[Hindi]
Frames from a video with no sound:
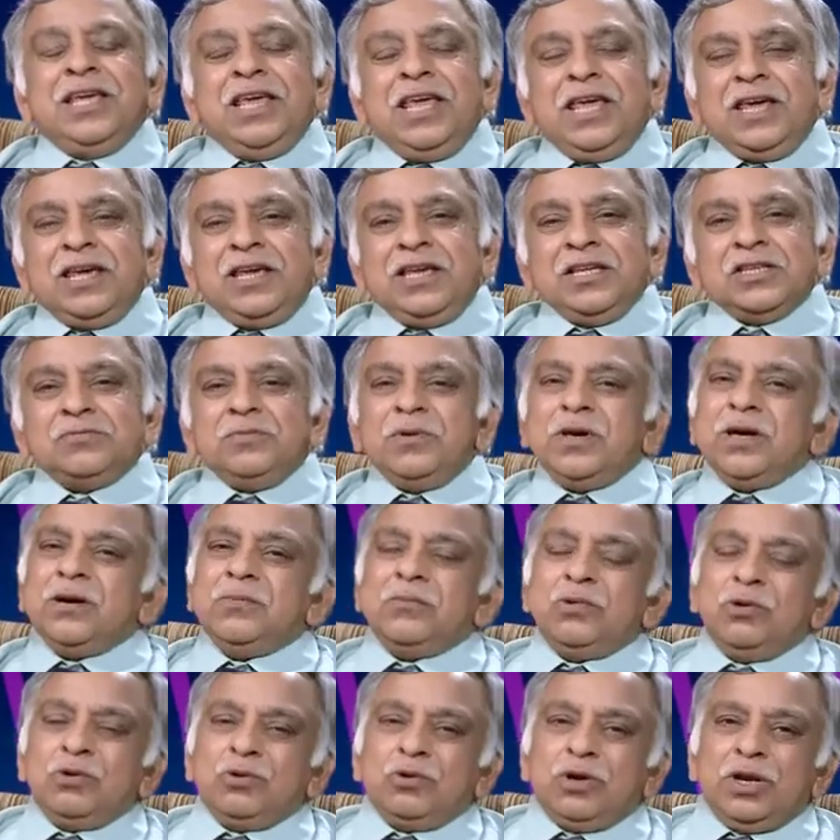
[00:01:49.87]
एक इसमें
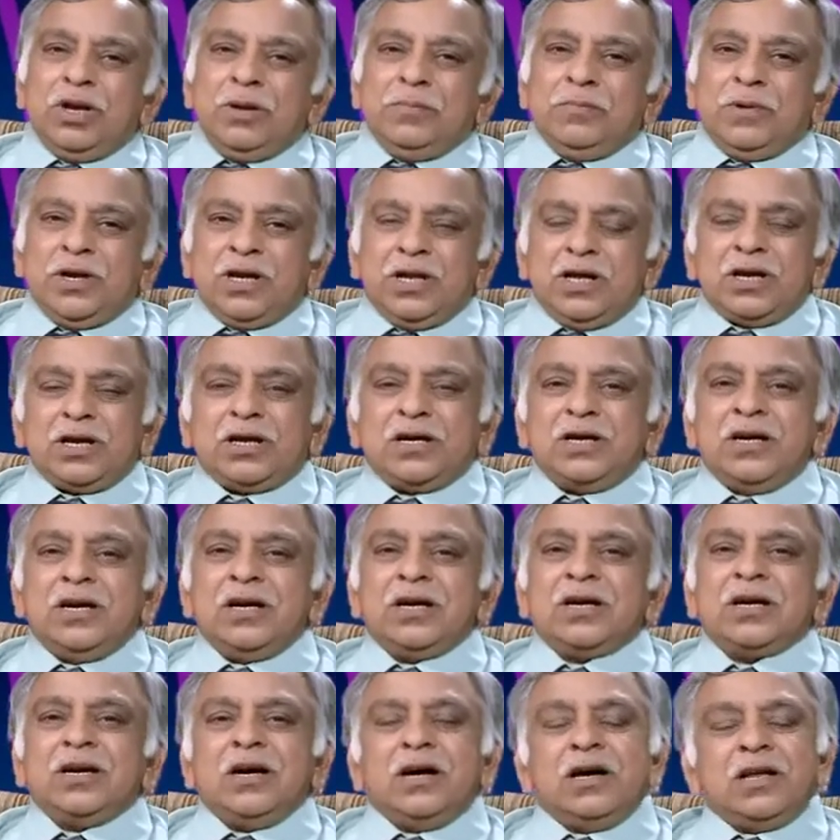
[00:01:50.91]
हम लोगों ने बना रखा है
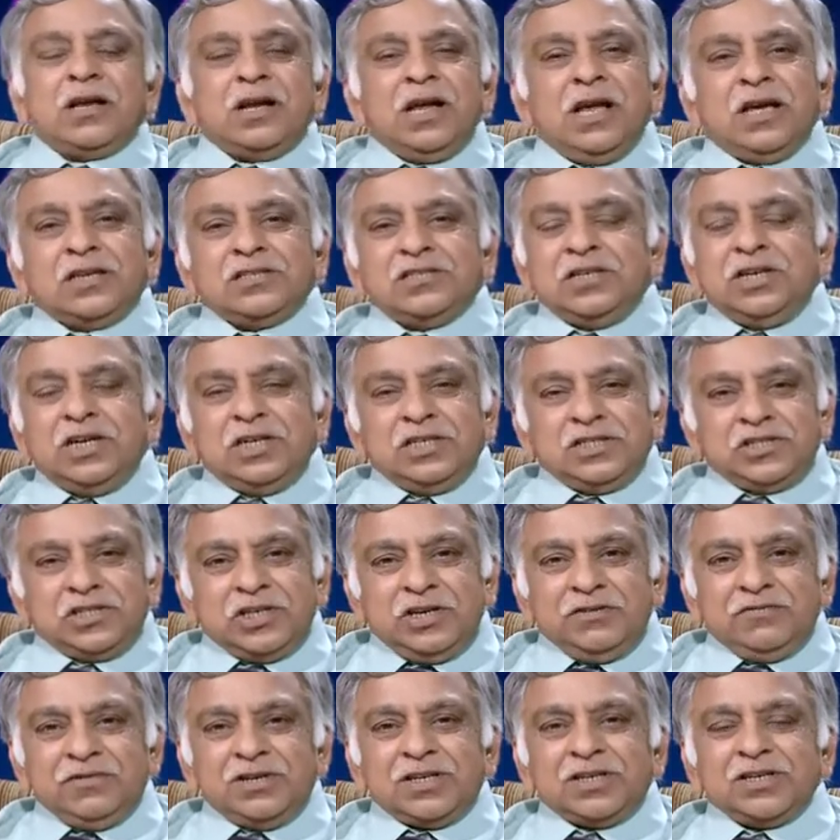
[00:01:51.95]
कार एक्सीडेंट
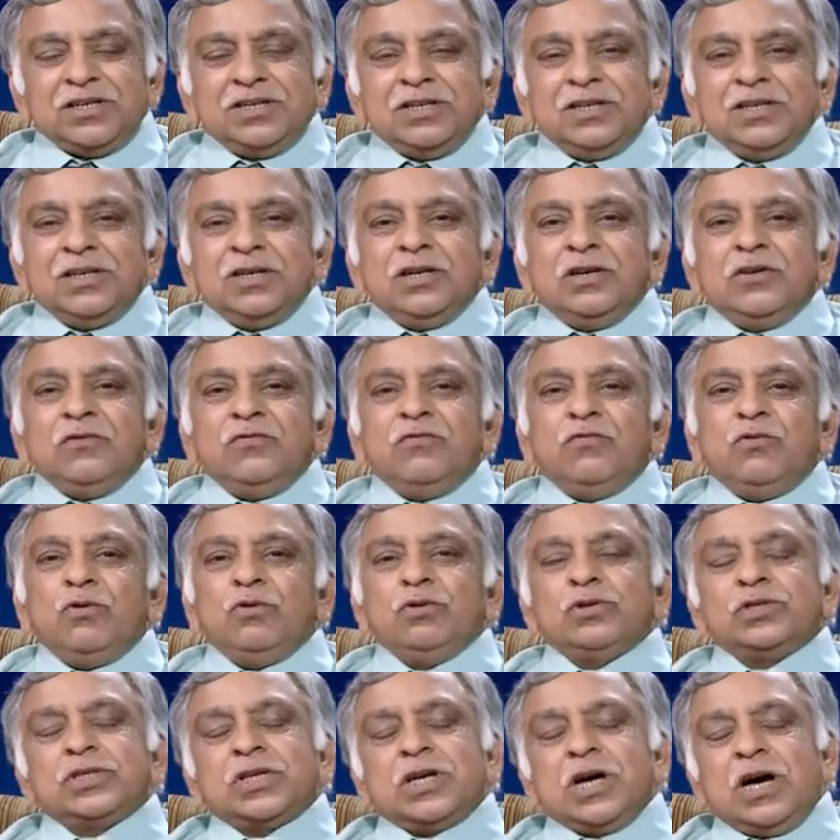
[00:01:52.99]
सेवर वो
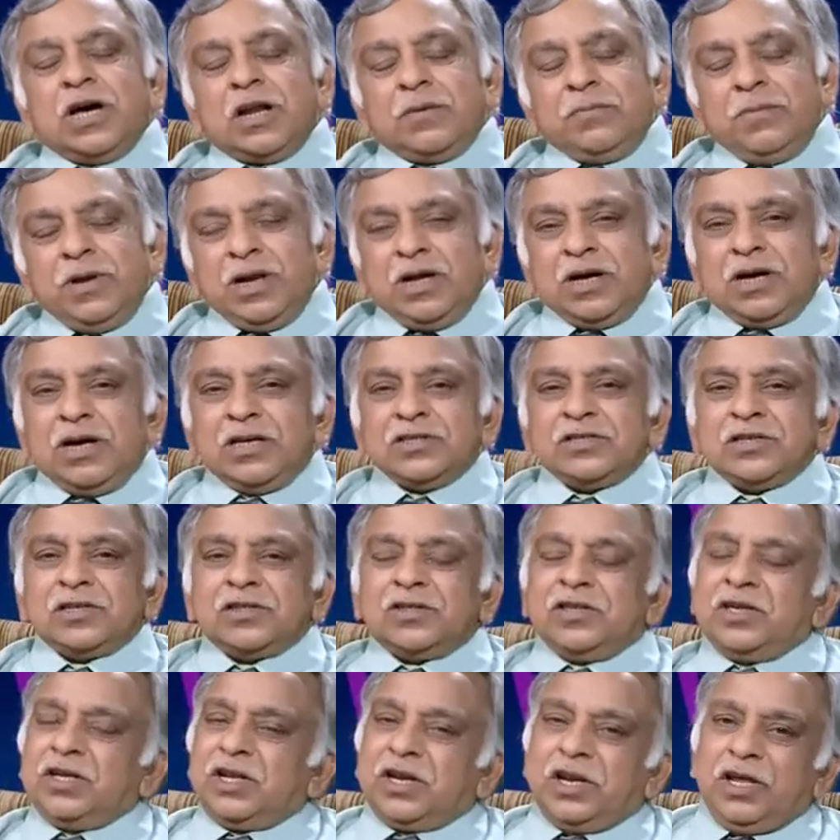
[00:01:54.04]
उस कार में लगा
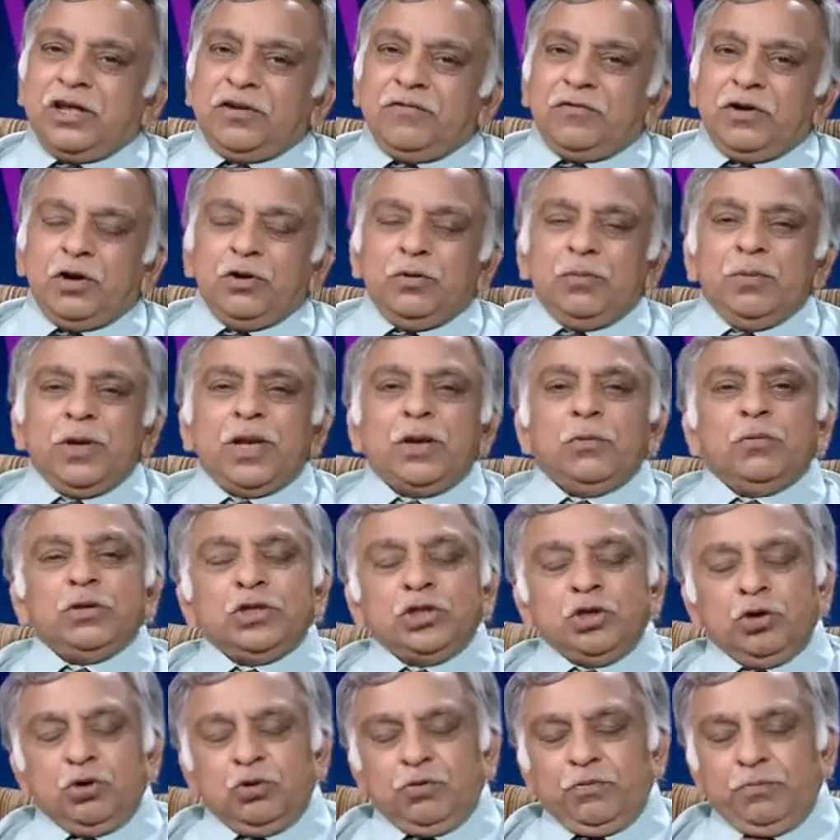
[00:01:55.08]
सकते हैं रेयर विंडो में
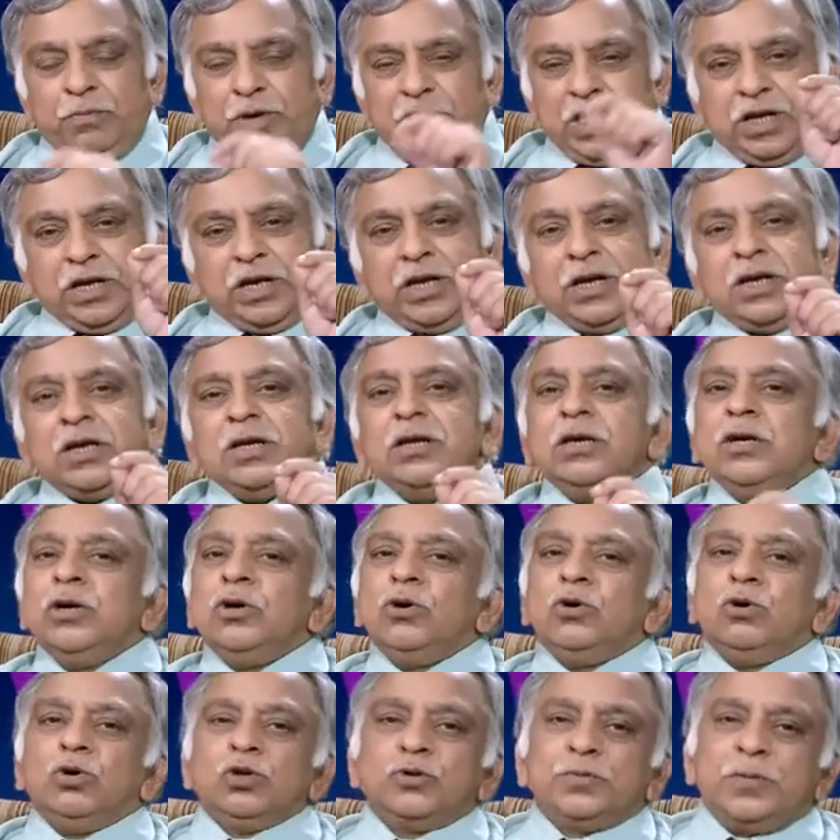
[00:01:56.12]
जो मिरर है
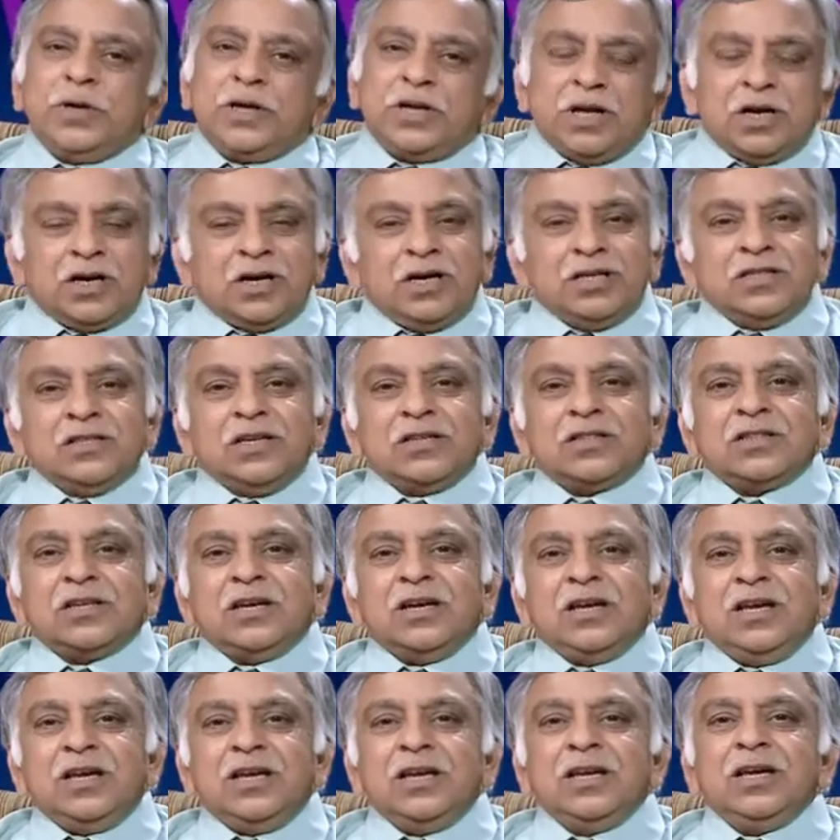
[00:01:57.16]
उस पर टांगा जाता
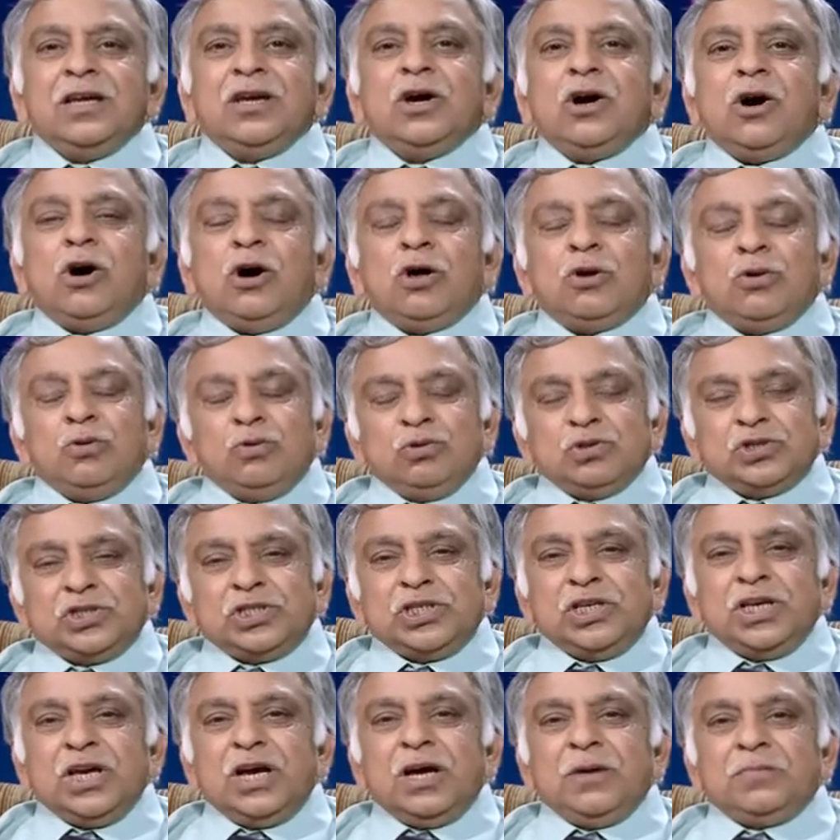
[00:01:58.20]
है और
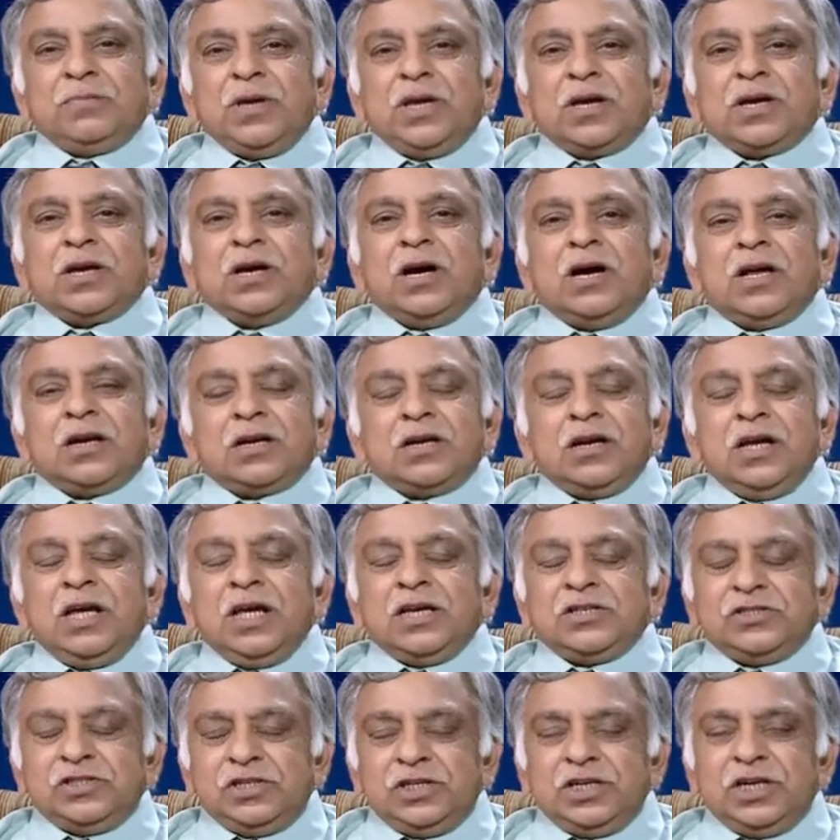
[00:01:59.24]
उससे आपकी कार का
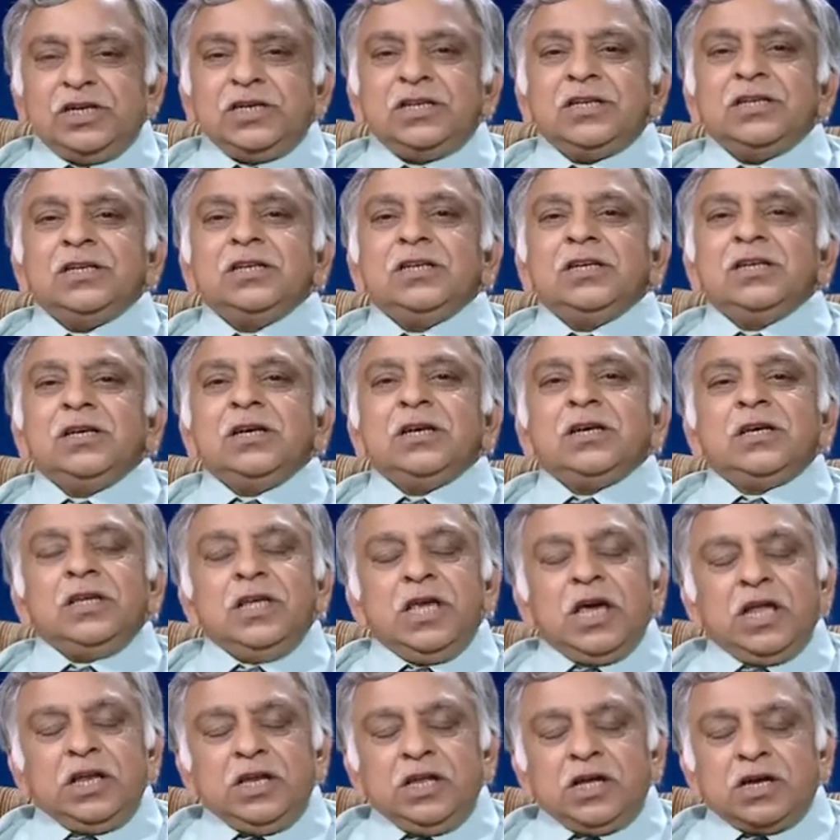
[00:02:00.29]
एक्सीडेंट
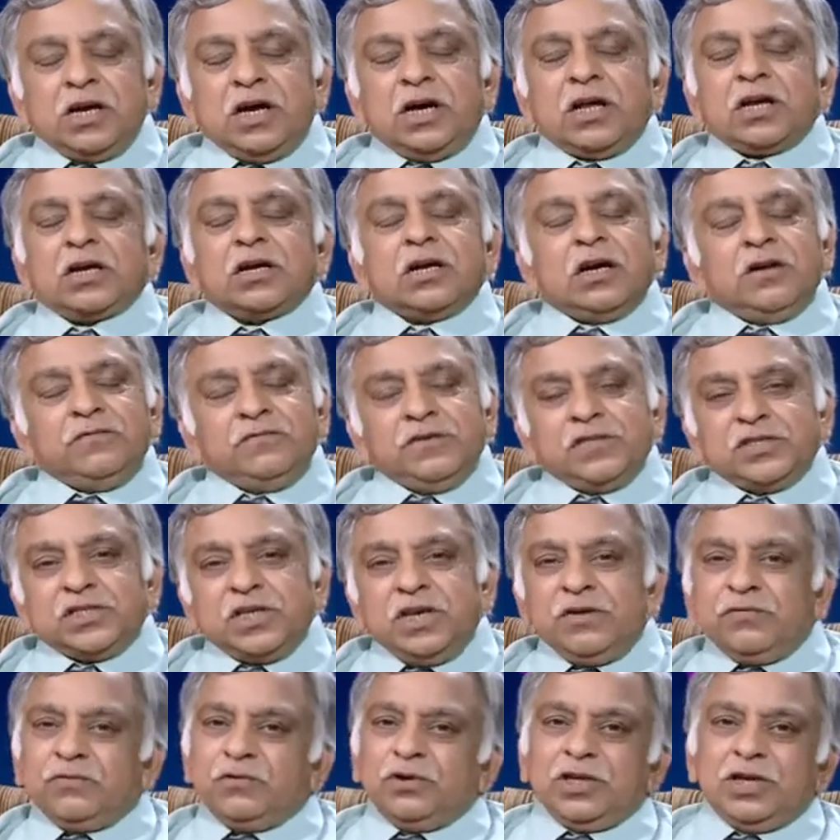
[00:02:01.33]
यानी कार काफ़ी
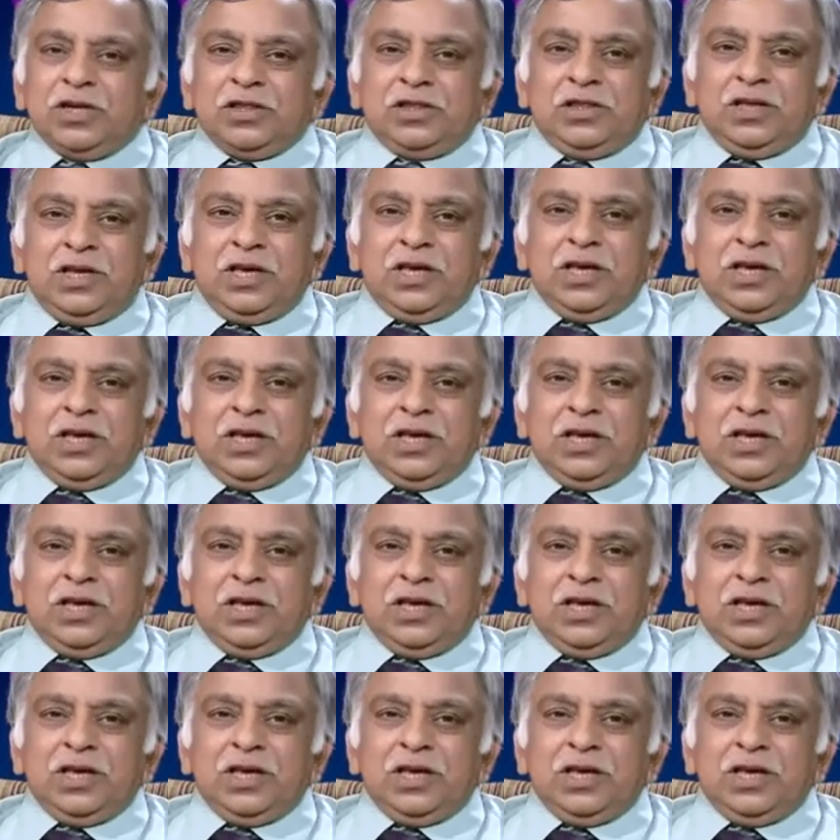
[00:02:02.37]
सेफ़ हो जाती